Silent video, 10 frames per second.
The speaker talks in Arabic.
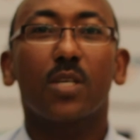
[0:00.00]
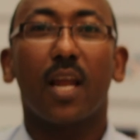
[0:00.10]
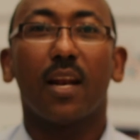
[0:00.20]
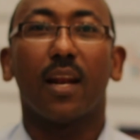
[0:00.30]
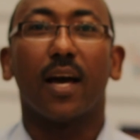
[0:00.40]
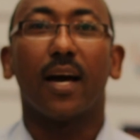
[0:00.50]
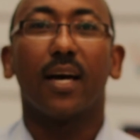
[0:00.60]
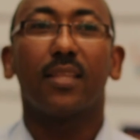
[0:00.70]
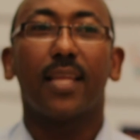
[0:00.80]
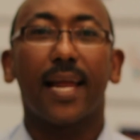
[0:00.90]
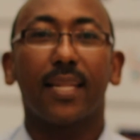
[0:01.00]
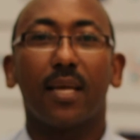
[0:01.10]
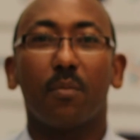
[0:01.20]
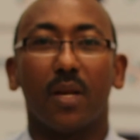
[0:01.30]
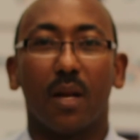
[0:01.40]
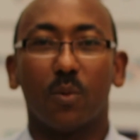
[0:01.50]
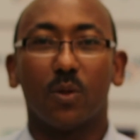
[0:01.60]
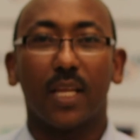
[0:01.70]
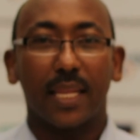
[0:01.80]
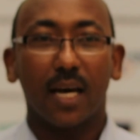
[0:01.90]
النسخة الثالثة من
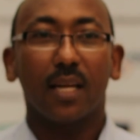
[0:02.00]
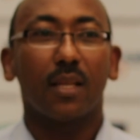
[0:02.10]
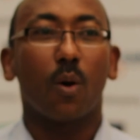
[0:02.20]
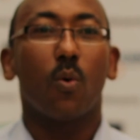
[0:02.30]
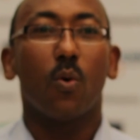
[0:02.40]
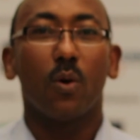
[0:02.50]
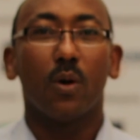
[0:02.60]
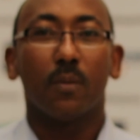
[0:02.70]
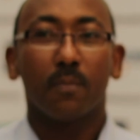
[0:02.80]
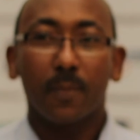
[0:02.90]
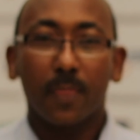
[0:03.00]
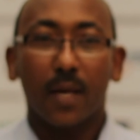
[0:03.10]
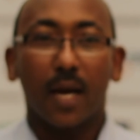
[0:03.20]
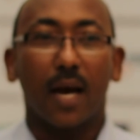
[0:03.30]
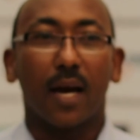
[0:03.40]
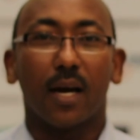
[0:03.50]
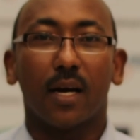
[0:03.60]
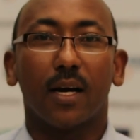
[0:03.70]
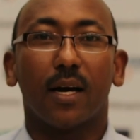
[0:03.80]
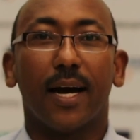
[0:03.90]
المنتدى تكون
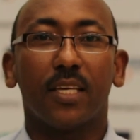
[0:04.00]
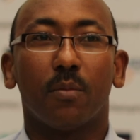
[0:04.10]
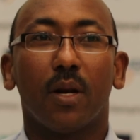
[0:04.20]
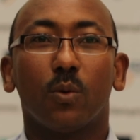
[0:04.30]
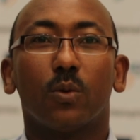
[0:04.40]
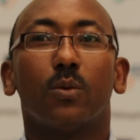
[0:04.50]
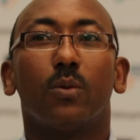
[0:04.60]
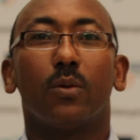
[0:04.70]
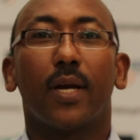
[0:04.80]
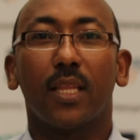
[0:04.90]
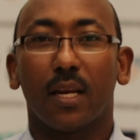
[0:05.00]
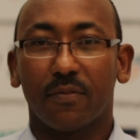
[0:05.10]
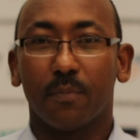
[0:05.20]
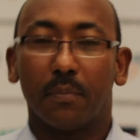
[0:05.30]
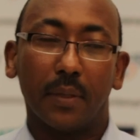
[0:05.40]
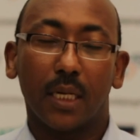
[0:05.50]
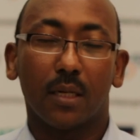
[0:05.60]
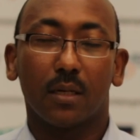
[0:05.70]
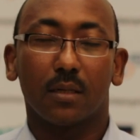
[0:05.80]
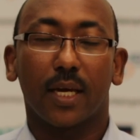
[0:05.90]
آه، أجمل ونقدر
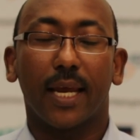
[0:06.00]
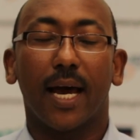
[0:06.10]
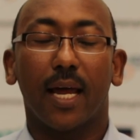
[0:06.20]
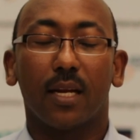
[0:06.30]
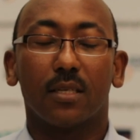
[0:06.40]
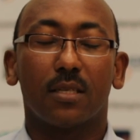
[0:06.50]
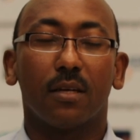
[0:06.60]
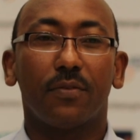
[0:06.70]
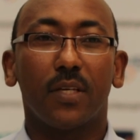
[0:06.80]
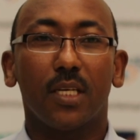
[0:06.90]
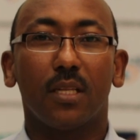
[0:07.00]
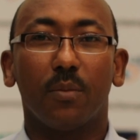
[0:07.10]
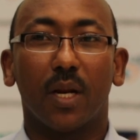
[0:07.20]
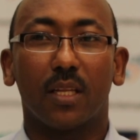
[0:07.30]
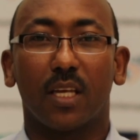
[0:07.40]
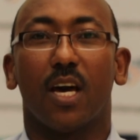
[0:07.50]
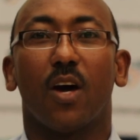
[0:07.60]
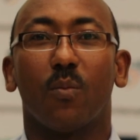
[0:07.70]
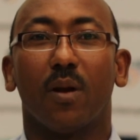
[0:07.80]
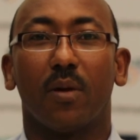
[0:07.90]
من خلالها نستفيد من
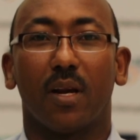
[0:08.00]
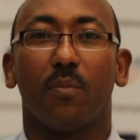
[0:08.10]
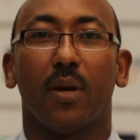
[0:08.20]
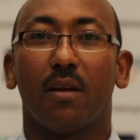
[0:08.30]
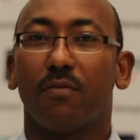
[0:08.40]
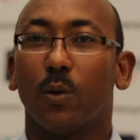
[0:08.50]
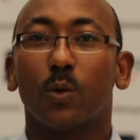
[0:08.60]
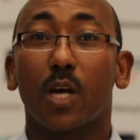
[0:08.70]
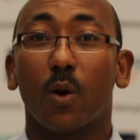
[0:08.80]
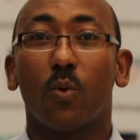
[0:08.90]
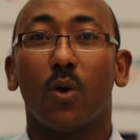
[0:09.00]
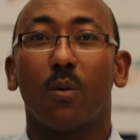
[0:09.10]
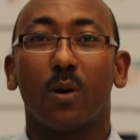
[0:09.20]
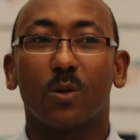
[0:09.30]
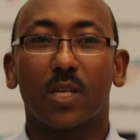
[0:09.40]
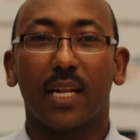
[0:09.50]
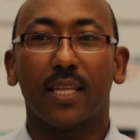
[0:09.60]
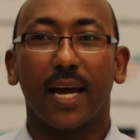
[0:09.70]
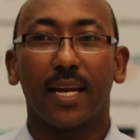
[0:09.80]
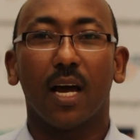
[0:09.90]
التجارب اللي مرت بينا في النسخة الأولى والنسخة
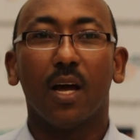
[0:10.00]
الثانية